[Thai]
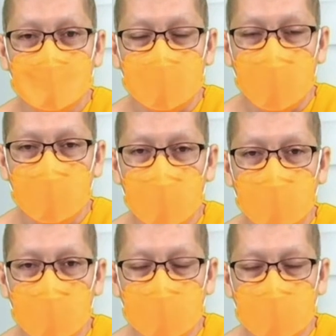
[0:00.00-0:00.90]
ได้เป็น
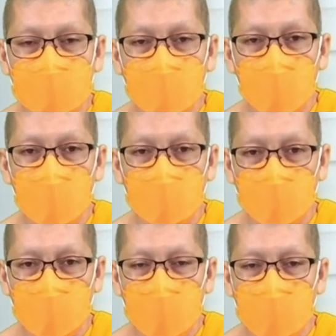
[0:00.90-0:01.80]
ภาชนะทอง
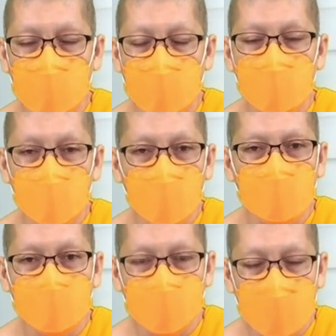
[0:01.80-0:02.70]
รองรับบุญ
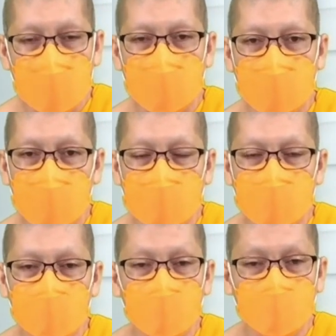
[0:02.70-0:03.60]
ใหญ่กันใน
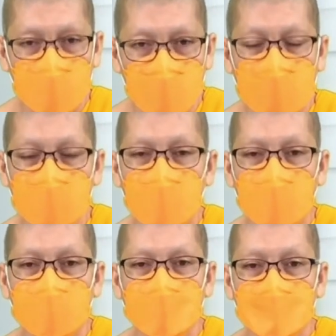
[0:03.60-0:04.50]
ช่วง 7 วันก่อ
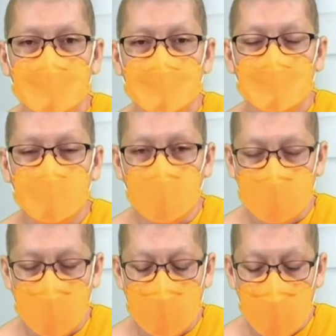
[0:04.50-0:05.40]
น บู
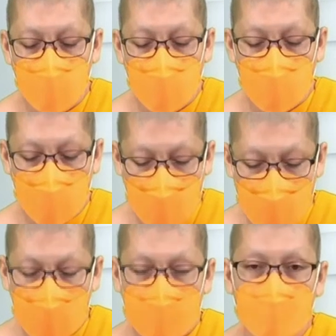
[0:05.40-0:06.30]
ชาข้าพระ
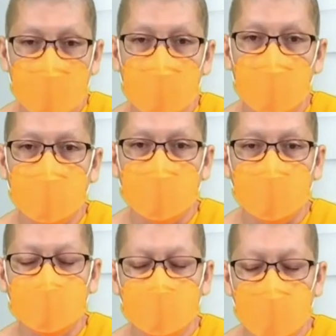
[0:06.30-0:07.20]
อ่ะเราไป
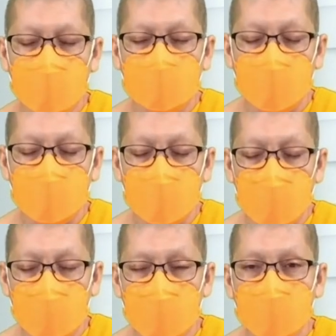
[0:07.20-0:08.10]
ทำใจ
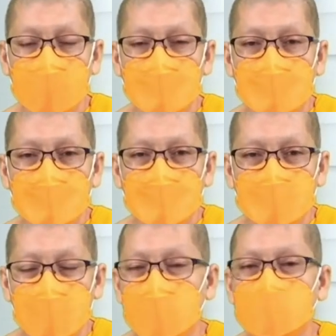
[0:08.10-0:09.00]

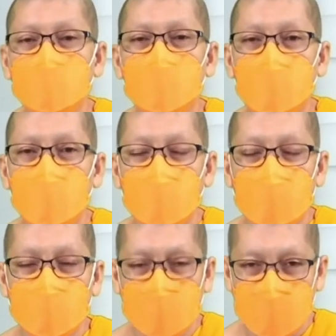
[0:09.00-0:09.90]
ใสๆสบา
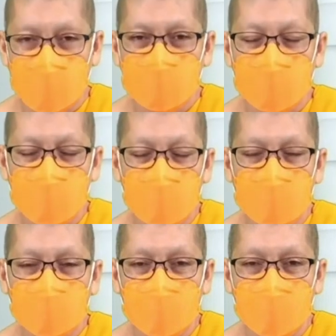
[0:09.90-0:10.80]
ยๆนะส
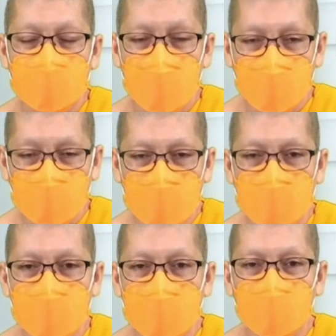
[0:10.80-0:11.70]
บาย ๆ ตามเสี
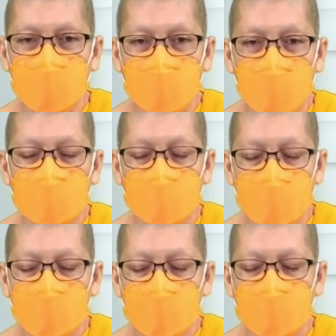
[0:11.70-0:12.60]
ยงหลวงพ่อธรรม
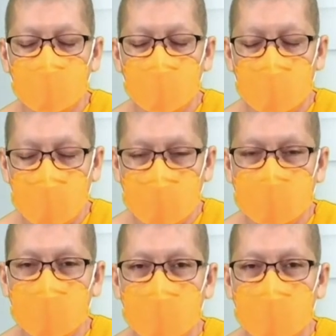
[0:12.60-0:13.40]
ชโยกันเลยจ้า